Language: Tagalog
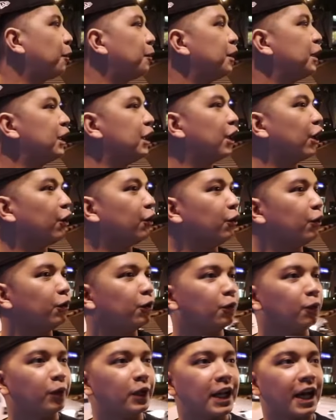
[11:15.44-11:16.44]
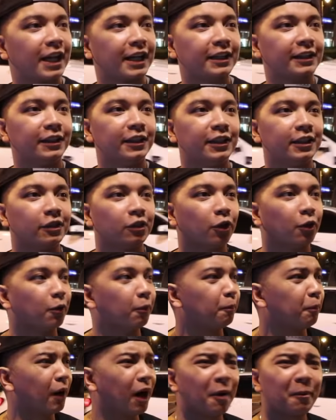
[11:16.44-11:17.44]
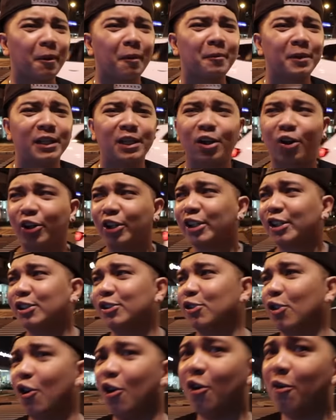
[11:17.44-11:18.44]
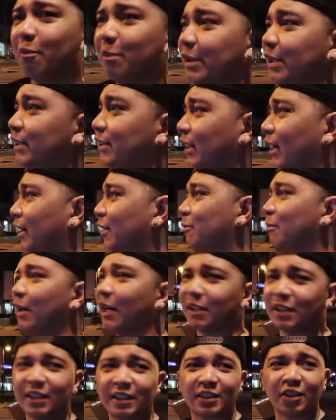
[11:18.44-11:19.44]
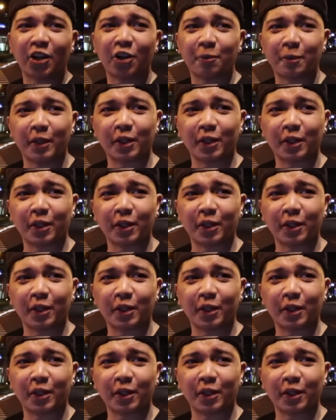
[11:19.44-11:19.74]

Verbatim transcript: pamilya ko, wala rin dito. pamilya ko lang dito, Ongbi, saka yung mga tita ko.